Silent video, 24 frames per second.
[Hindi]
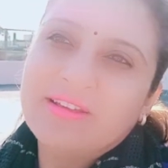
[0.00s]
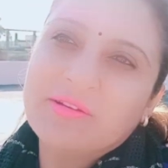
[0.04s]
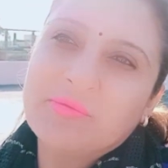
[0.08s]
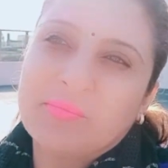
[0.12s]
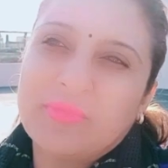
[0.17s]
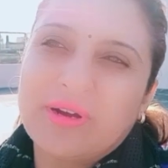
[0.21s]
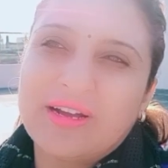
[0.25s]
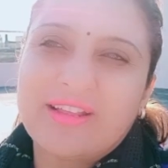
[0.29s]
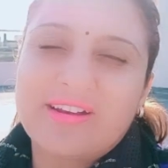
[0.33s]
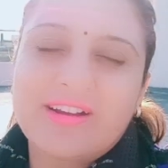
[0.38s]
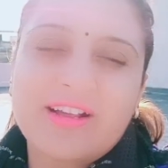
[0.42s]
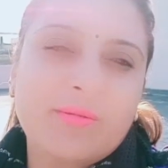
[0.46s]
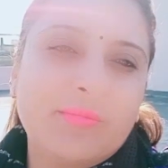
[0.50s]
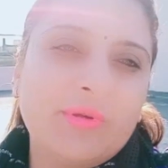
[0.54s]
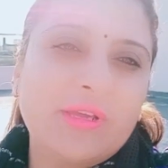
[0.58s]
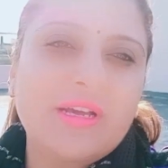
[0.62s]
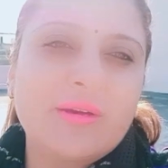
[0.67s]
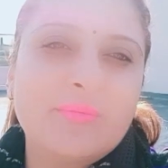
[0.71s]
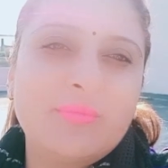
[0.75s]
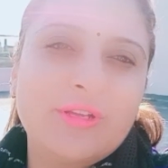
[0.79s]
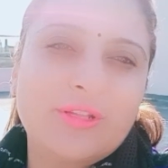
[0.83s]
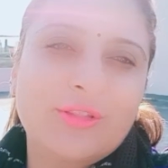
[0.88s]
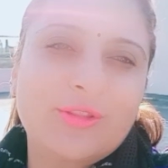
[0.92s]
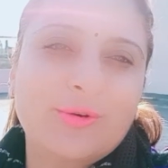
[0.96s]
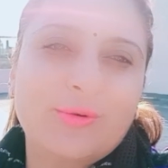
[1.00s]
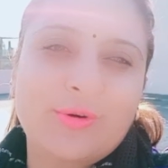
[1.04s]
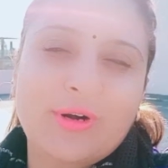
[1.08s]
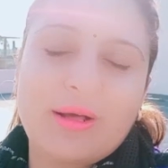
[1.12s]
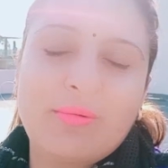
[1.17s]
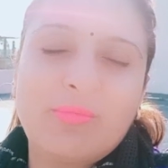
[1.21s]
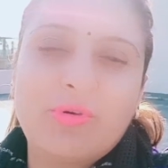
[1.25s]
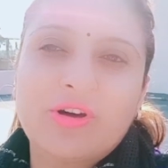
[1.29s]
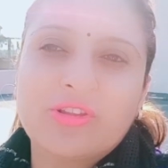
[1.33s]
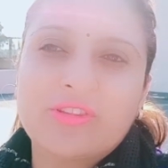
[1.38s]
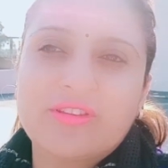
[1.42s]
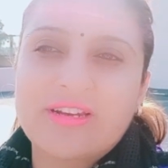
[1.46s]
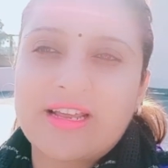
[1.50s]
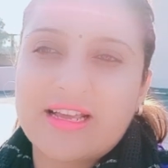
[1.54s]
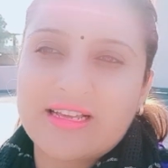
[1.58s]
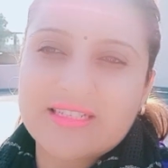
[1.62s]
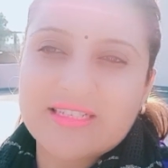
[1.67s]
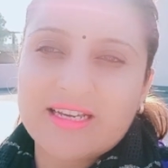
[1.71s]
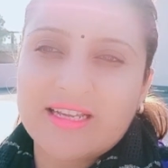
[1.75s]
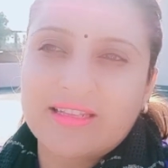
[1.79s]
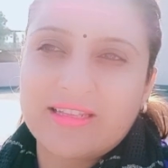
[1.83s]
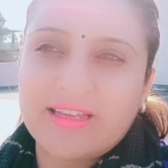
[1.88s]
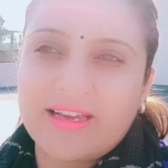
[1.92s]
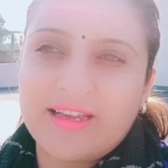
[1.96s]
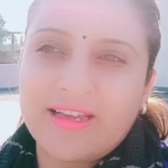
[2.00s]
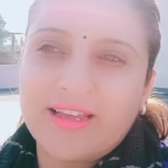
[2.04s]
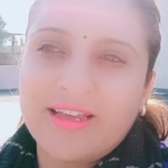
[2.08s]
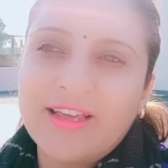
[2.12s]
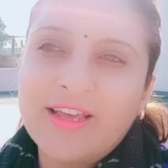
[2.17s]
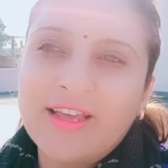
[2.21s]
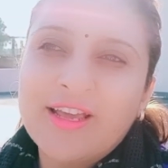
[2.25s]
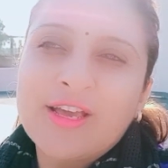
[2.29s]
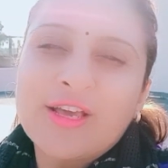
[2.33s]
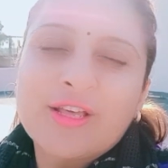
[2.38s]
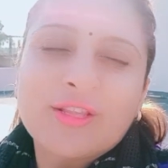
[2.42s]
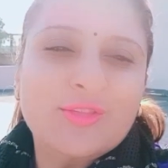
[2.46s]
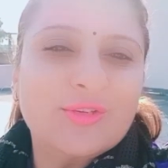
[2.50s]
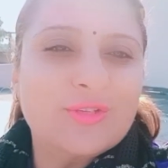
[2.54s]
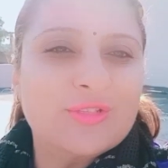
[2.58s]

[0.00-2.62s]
मगर कभी कभी थोड़ा बहुत रह जाता है तो